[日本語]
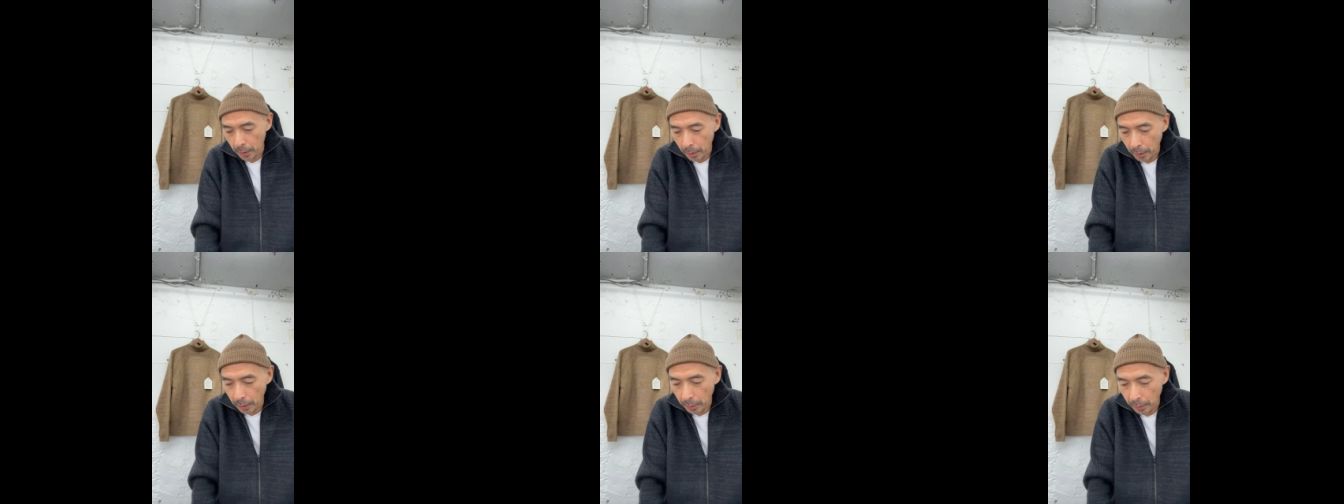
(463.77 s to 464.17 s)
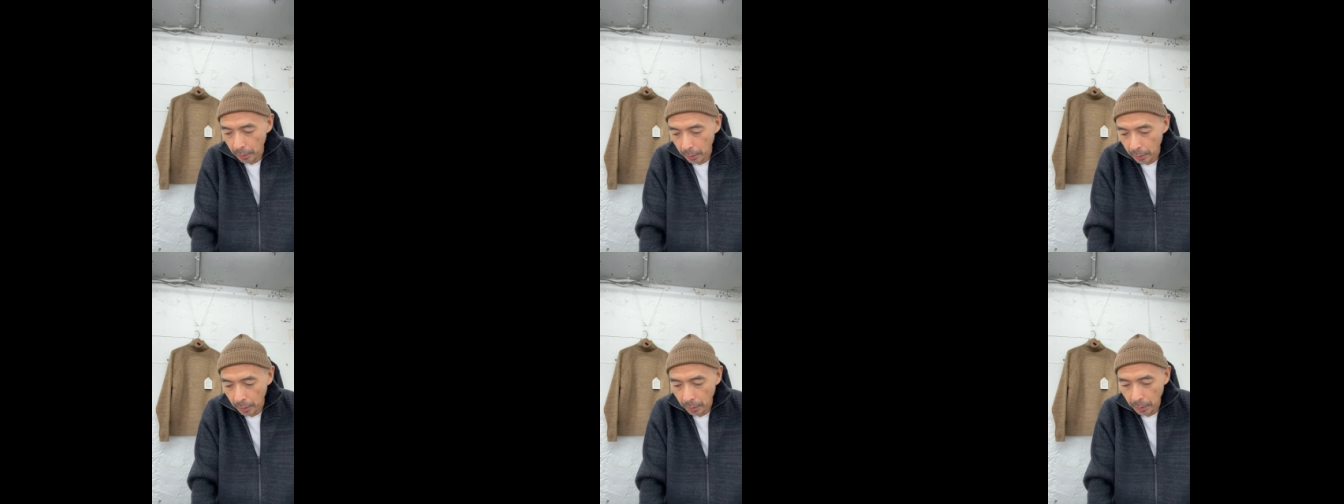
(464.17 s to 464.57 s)

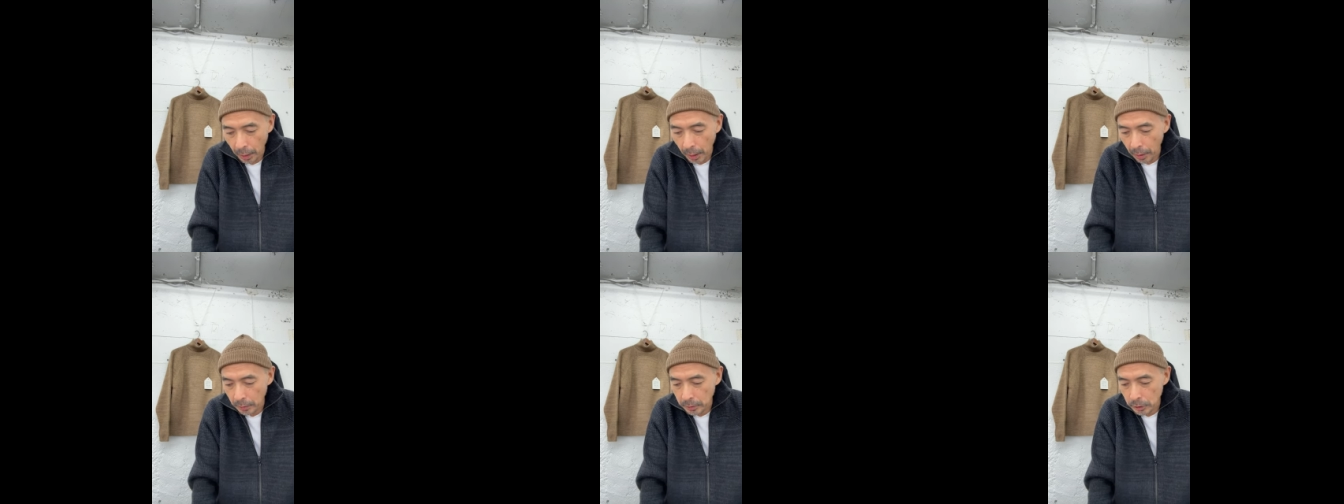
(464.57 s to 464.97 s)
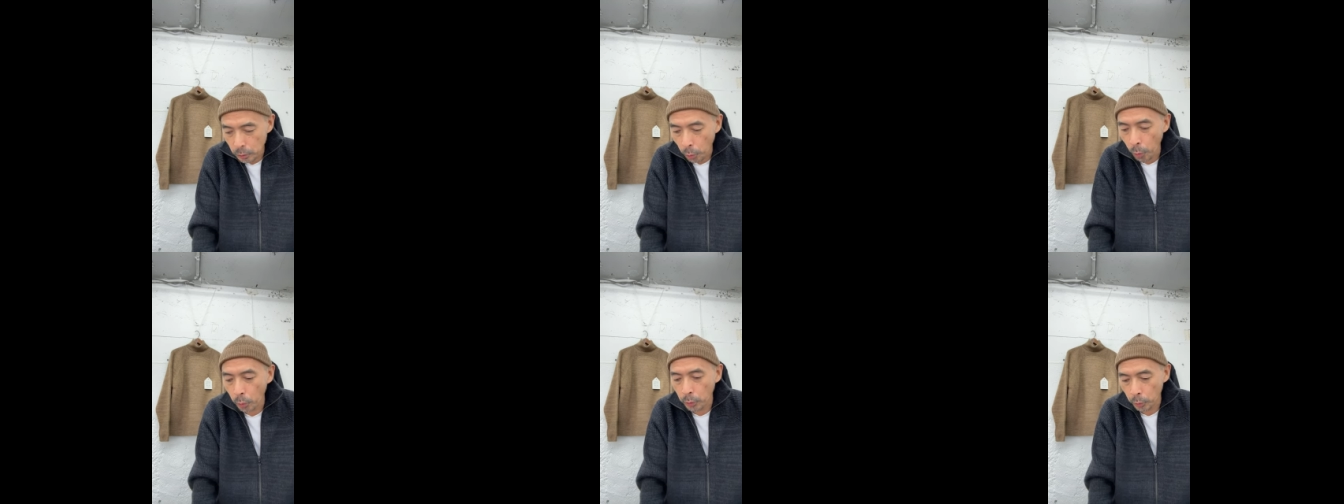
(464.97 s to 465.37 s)
えー、アーチ
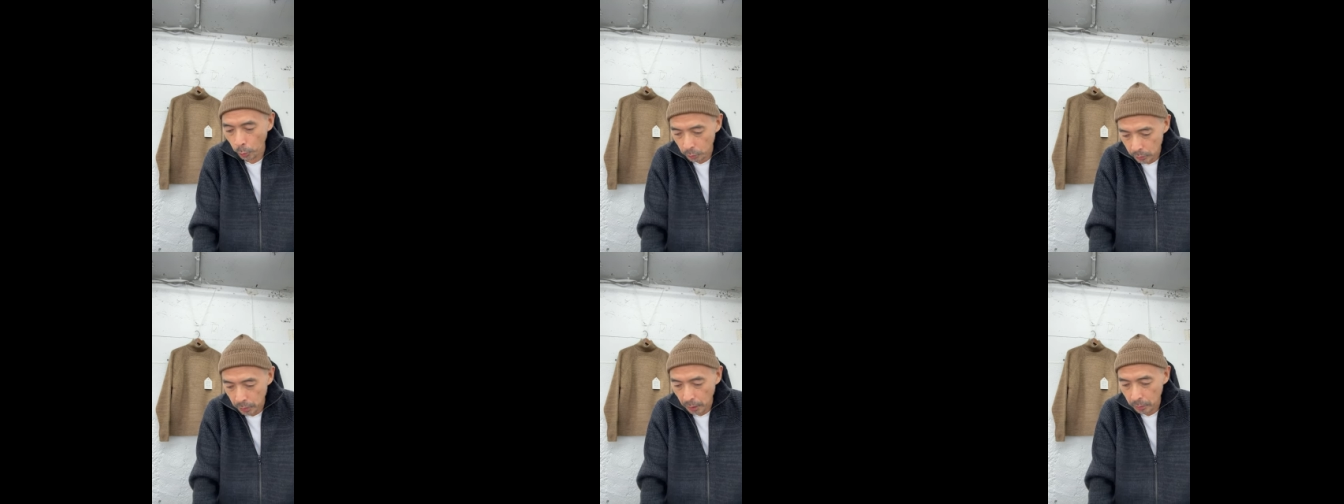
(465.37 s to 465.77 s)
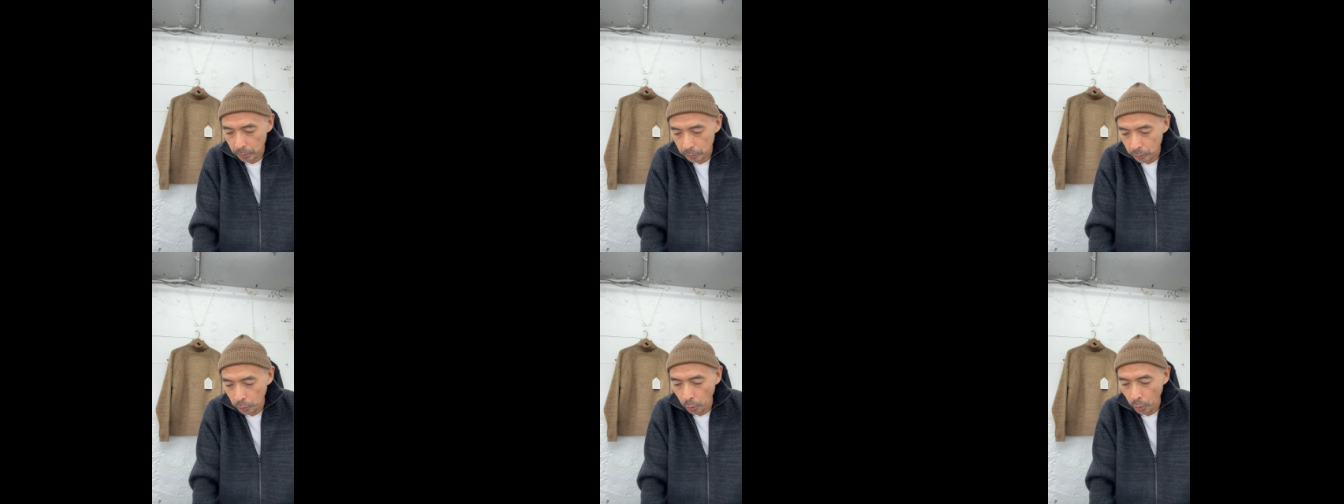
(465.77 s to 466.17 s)
東京さん
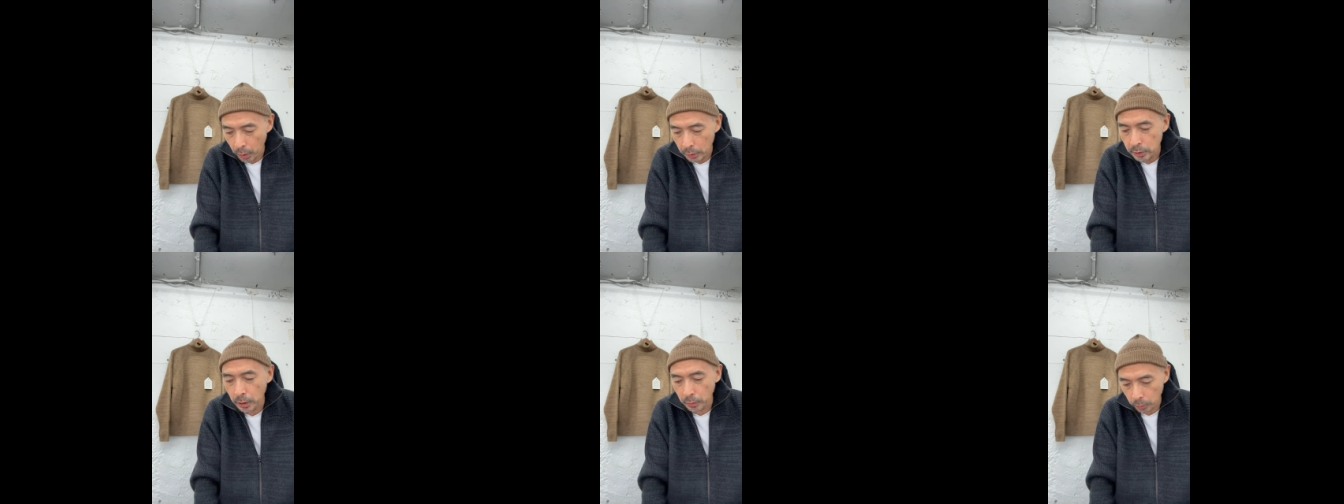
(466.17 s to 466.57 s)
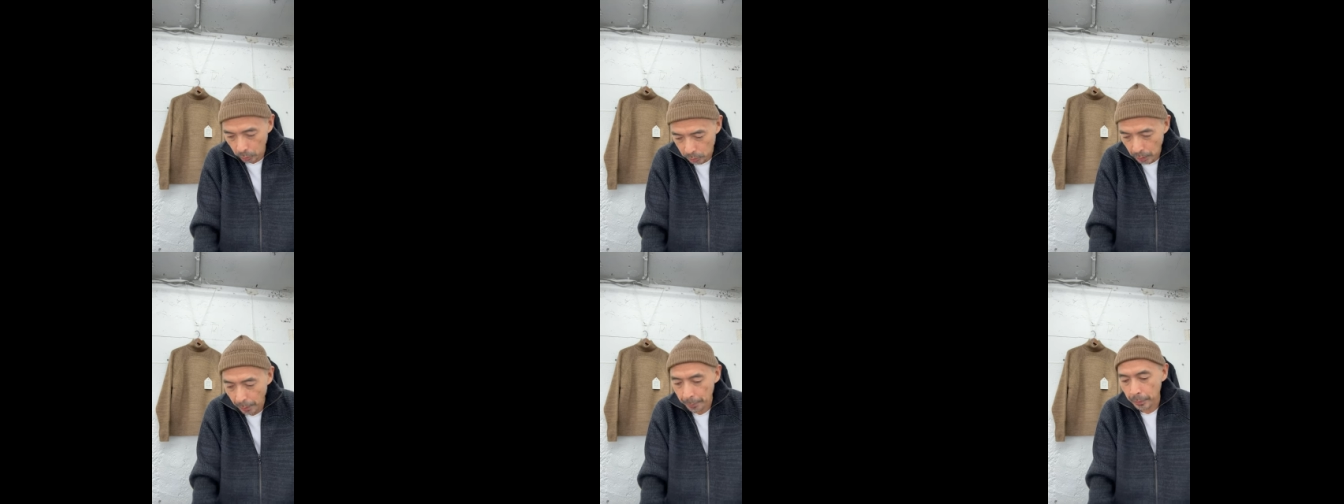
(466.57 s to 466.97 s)
福岡チャルト
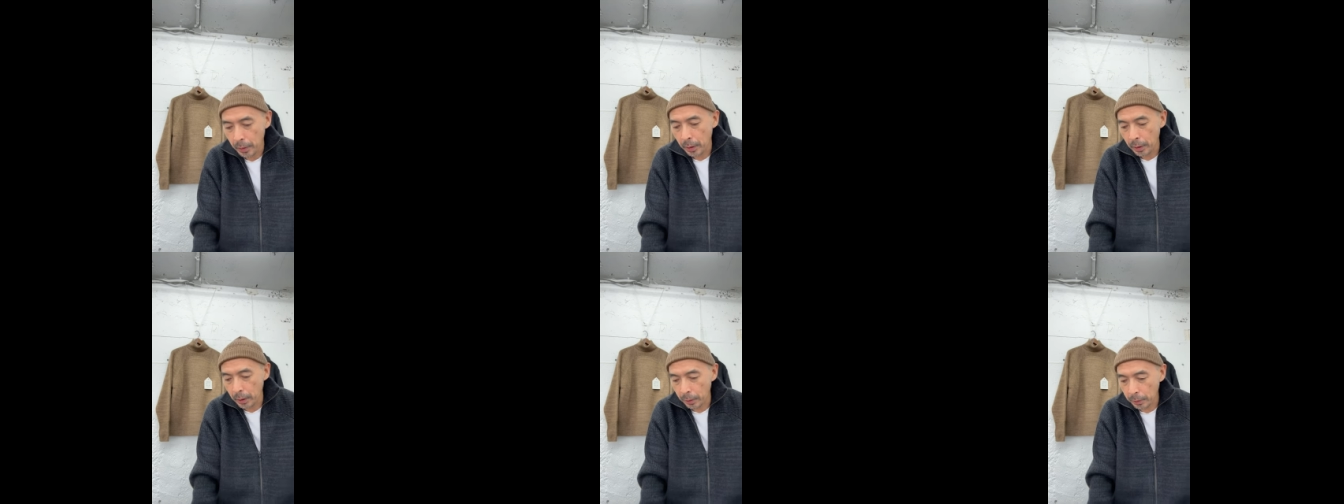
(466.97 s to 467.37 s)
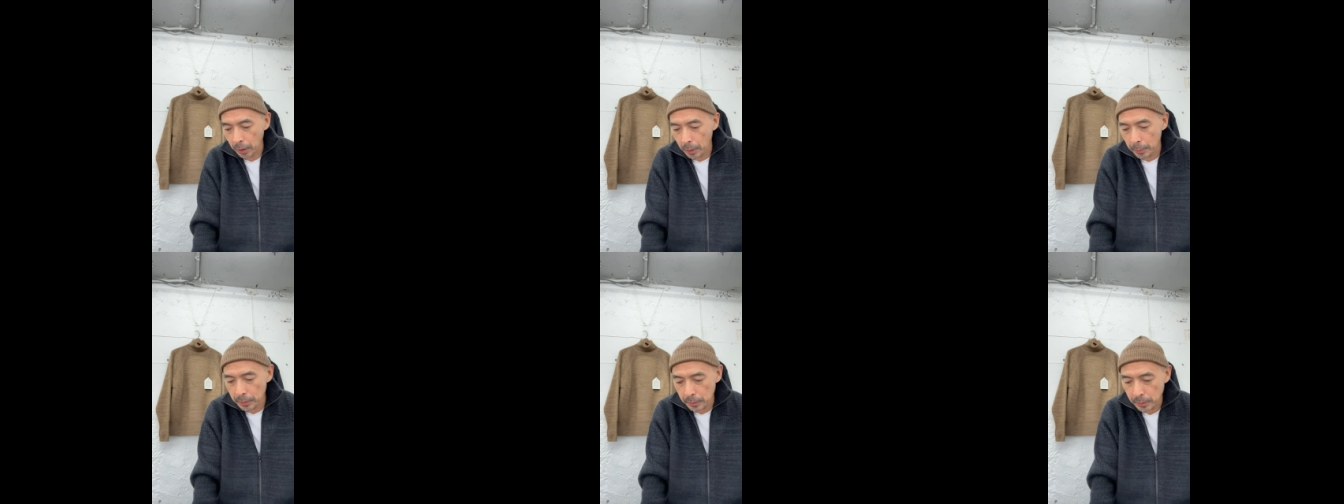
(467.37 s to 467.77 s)
さん、えー、
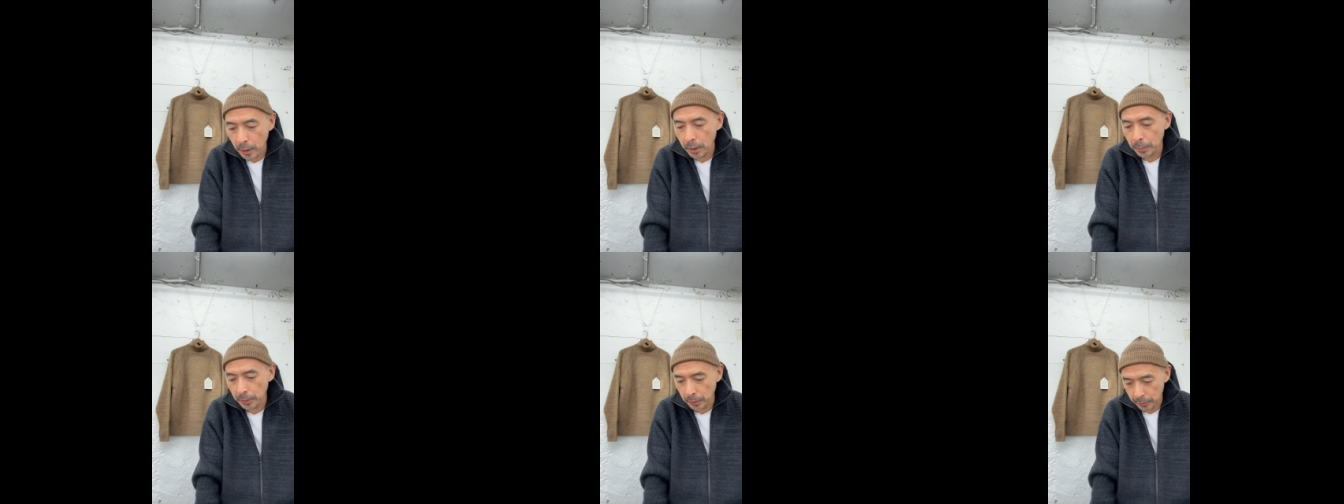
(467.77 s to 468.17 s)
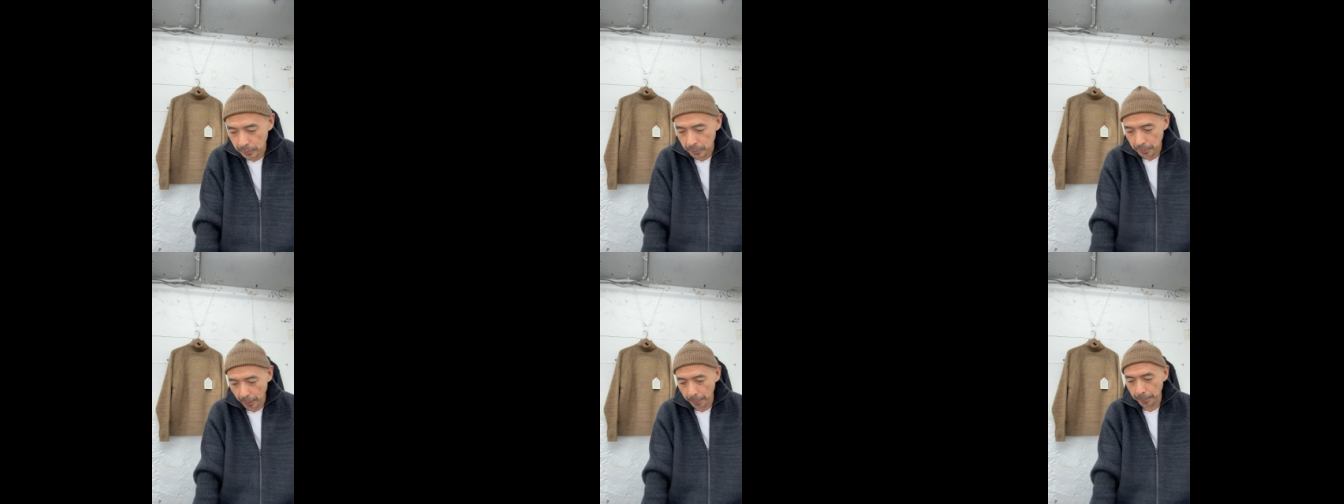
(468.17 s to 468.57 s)
高松ターミナル
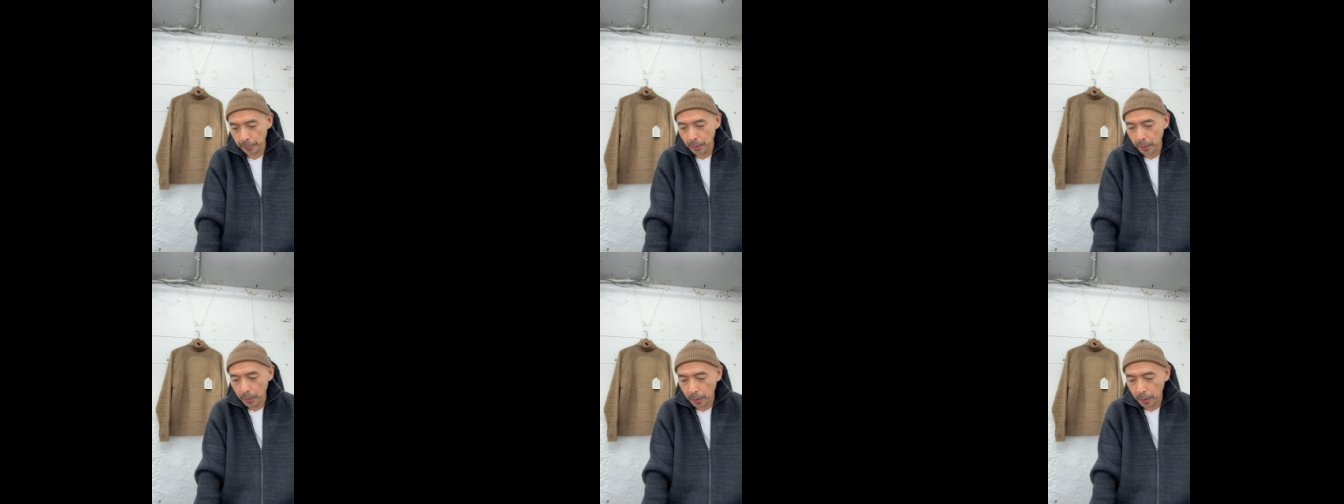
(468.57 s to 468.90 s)
さん、